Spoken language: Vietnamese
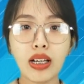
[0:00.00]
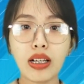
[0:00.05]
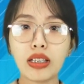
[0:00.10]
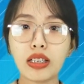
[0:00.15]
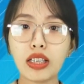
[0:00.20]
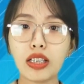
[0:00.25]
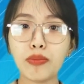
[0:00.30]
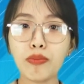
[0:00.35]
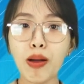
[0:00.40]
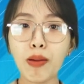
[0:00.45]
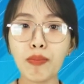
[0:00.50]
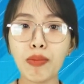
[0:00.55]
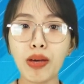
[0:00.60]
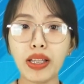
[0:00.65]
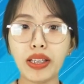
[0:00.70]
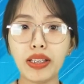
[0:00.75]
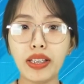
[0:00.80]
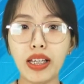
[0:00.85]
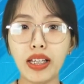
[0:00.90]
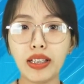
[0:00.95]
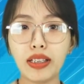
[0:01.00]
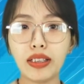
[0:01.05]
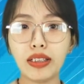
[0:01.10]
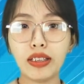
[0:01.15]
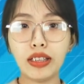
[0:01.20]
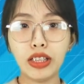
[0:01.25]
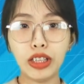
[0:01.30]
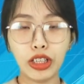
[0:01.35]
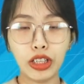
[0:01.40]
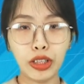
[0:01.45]
Người mắc bệnh dịch,
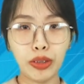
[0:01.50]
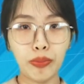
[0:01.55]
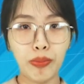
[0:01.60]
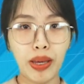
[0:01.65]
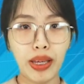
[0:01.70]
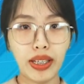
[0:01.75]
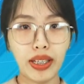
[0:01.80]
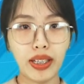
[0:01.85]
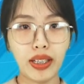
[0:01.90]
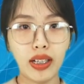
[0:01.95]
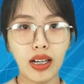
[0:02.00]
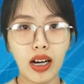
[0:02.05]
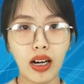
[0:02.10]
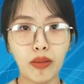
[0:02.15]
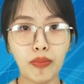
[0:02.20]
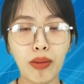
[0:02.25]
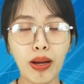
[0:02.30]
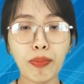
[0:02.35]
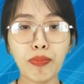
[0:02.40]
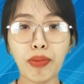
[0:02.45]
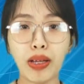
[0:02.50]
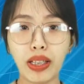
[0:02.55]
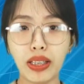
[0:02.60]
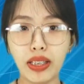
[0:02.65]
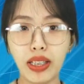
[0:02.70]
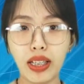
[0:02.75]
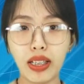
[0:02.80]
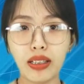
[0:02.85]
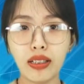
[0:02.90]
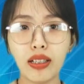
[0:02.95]
người bị nghi ngờ mắc bệnh
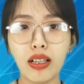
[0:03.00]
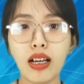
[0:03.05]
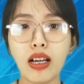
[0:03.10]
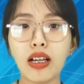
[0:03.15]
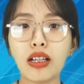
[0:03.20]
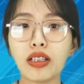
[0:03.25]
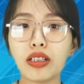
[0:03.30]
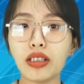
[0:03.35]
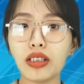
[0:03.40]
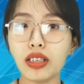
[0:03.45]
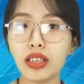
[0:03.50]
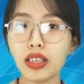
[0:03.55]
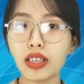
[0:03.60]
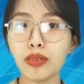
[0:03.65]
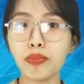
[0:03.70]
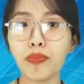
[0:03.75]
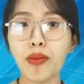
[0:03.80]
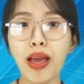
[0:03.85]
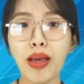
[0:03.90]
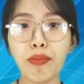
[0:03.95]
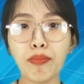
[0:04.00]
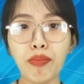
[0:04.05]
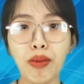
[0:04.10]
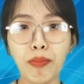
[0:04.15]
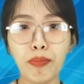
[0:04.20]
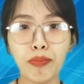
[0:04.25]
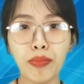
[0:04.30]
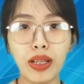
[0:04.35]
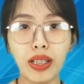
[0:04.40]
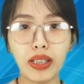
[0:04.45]
dịch, người mang
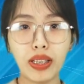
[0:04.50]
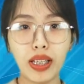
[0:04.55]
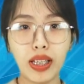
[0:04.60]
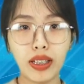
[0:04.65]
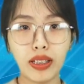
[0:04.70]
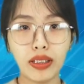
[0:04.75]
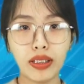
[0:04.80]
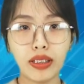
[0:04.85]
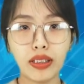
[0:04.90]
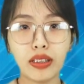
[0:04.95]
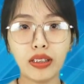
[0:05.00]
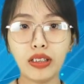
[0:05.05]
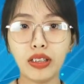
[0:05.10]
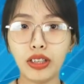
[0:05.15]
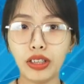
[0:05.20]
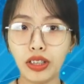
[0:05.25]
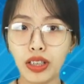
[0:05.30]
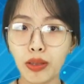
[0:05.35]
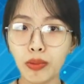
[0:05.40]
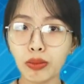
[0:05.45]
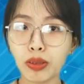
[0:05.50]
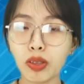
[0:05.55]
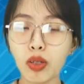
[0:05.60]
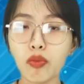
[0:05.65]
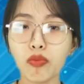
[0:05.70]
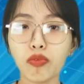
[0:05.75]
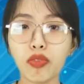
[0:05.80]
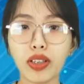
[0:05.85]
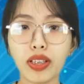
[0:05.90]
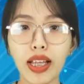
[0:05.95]
mầm bệnh dịch, người tiếp
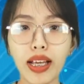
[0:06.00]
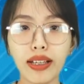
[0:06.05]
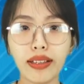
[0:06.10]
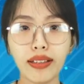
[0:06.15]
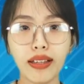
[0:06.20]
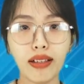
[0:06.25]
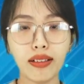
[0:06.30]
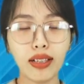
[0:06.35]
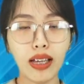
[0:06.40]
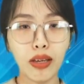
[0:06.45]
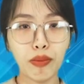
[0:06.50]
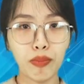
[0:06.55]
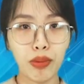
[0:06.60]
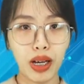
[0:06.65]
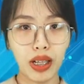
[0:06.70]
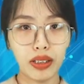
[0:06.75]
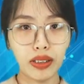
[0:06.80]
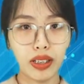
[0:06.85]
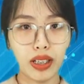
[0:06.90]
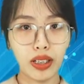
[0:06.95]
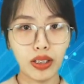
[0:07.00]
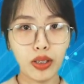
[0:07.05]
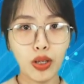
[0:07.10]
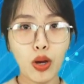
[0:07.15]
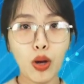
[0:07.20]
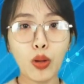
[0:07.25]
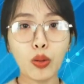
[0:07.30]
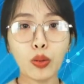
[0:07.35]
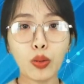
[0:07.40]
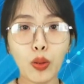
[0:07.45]
xúc với tác nhân gây bệnh dịch
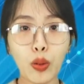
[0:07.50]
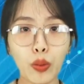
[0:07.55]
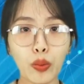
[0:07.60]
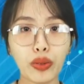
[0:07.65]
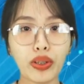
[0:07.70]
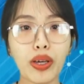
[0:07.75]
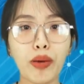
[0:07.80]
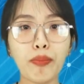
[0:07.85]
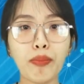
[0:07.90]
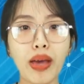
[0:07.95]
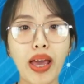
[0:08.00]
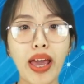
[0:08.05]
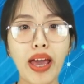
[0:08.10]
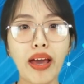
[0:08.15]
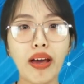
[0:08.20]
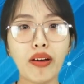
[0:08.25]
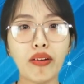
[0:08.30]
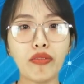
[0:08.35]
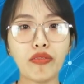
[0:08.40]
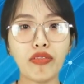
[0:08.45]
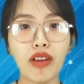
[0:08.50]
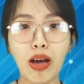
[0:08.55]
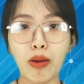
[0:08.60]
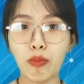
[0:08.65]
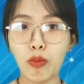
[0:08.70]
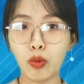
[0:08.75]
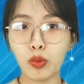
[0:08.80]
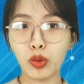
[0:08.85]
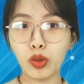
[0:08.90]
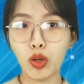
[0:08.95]
thuộc nhóm A và
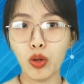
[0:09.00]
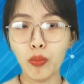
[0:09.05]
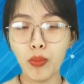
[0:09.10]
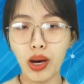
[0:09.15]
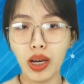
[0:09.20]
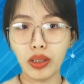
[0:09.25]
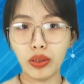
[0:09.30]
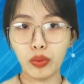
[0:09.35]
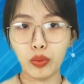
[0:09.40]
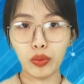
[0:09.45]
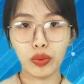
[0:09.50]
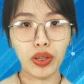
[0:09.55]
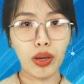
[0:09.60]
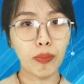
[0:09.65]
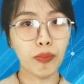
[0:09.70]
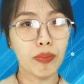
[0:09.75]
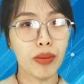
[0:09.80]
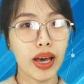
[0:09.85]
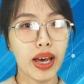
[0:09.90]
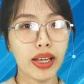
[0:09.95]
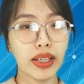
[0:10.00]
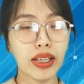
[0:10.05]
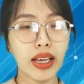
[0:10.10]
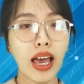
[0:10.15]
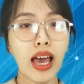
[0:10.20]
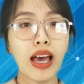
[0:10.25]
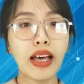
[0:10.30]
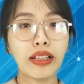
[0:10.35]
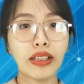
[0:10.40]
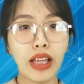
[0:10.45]
một số bệnh thuộc nhóm B,
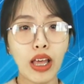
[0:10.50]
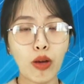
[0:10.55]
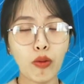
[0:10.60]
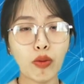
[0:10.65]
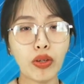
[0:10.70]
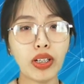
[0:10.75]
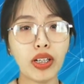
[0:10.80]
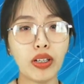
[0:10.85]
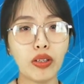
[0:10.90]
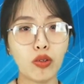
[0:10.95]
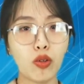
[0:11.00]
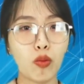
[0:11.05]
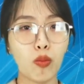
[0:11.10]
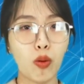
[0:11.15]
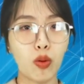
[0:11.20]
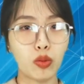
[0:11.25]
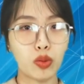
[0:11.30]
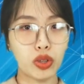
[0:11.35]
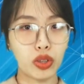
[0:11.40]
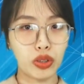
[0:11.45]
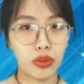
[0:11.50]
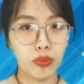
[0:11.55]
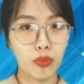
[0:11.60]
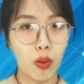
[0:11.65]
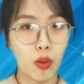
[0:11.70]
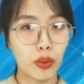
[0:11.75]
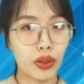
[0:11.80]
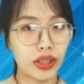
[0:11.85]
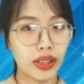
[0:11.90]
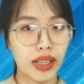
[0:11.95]
theo quy định của Bộ trưởng
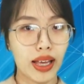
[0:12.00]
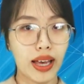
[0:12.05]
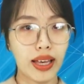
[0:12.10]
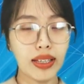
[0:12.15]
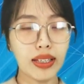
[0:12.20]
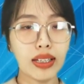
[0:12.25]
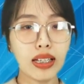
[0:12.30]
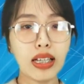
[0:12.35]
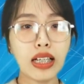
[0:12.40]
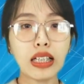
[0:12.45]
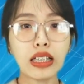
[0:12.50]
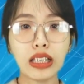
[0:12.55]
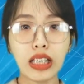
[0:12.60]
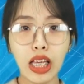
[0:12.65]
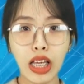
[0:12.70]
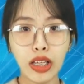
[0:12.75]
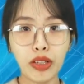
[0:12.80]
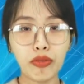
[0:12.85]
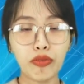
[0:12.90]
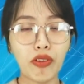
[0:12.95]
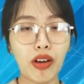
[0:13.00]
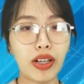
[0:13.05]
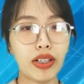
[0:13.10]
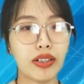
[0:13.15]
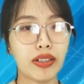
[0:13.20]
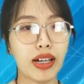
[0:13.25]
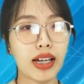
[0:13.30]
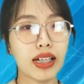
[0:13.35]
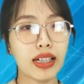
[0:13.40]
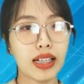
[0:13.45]
Bộ Y tế thì phải được
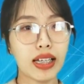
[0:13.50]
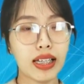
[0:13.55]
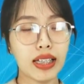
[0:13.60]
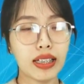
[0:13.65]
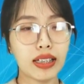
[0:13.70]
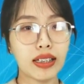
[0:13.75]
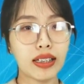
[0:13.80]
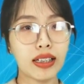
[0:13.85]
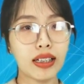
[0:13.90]
cách ly.